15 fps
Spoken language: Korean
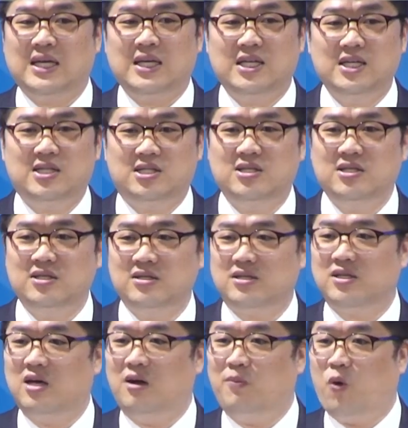
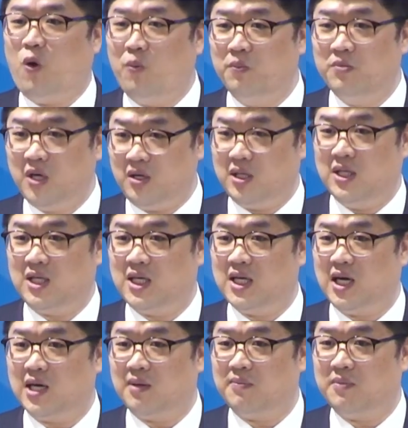이승엽 홈런 이렇게
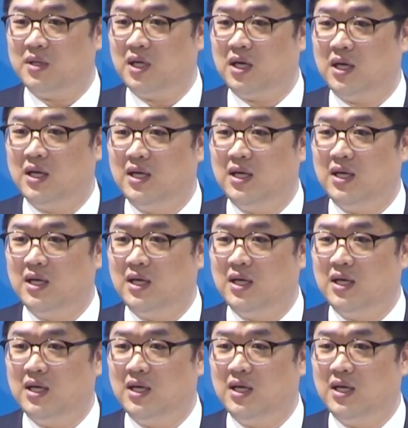이야기합니다.